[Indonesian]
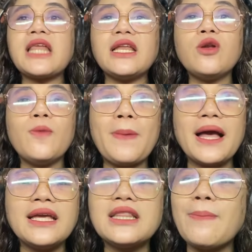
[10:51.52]
mentari
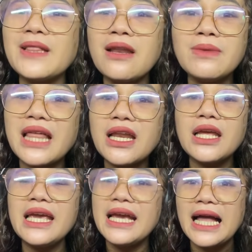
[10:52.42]
lupa tapi tadi mentari
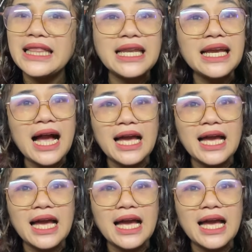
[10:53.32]
ingat ini